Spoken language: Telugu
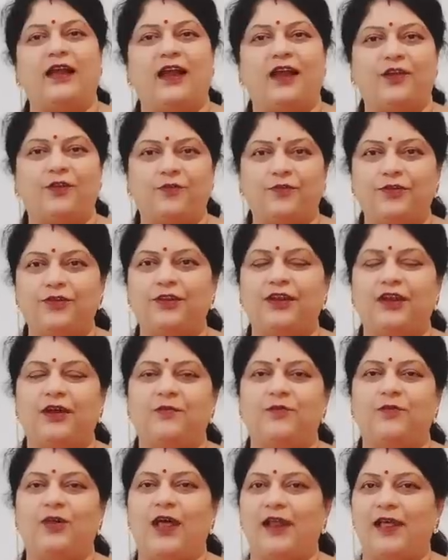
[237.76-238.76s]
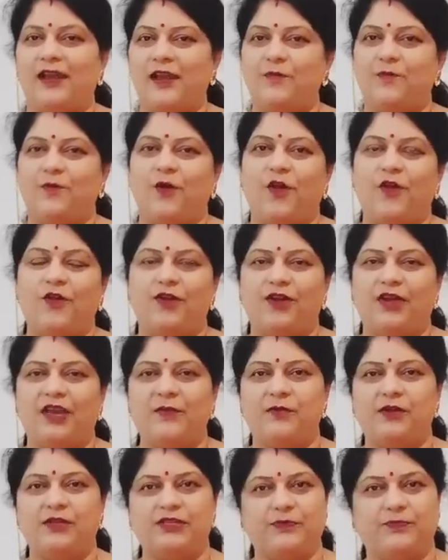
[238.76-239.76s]
కట్టుకుంటున్నాము అలానే
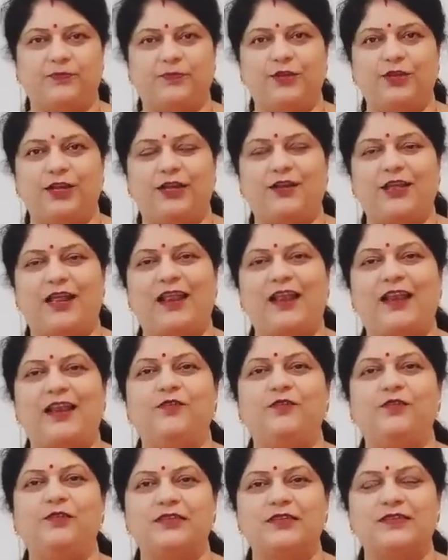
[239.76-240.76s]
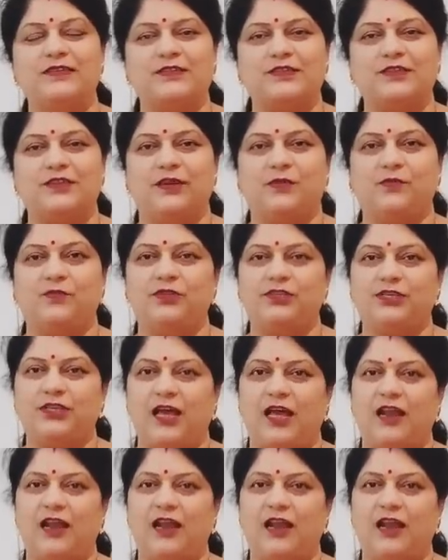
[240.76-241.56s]
బాగుంటున్నాయి మీరు చెప్తున్నట్టు అలానే యూజ్ చేస్తున్నాము